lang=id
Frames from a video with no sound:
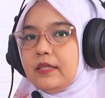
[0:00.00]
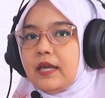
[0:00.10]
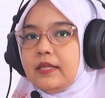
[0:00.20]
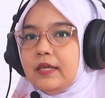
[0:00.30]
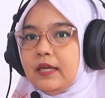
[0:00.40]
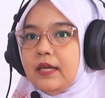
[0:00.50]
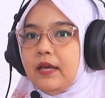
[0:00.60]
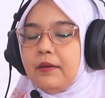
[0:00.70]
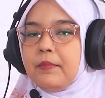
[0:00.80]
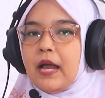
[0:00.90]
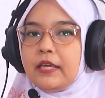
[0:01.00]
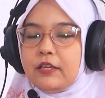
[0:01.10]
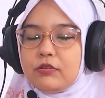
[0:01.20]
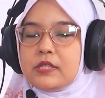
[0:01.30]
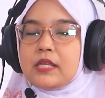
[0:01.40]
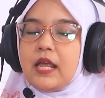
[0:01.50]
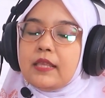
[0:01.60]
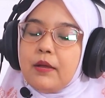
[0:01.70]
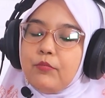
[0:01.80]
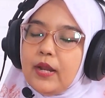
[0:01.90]
Jadi bayi itu
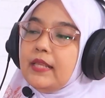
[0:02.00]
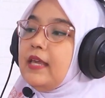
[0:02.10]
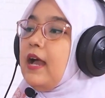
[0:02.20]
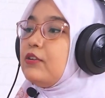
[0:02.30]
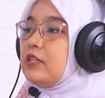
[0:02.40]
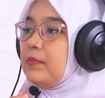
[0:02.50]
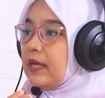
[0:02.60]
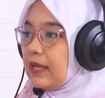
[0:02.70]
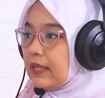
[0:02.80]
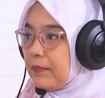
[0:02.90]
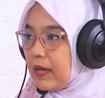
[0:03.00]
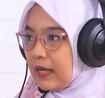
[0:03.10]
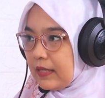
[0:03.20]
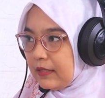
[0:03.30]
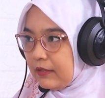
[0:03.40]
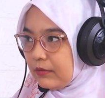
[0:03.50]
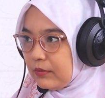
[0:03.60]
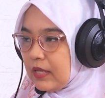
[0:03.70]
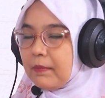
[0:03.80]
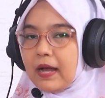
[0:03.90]
setelah enam bulan dia harus diberikan kita makanan
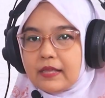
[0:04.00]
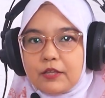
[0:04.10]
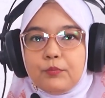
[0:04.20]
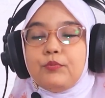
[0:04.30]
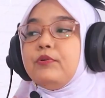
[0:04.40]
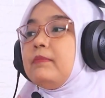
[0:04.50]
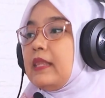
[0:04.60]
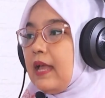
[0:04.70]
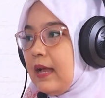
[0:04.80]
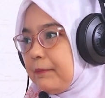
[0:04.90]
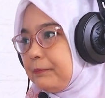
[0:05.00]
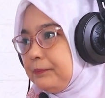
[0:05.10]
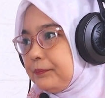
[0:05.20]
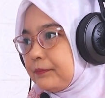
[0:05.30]
itu dan makanan pun pun bertahap.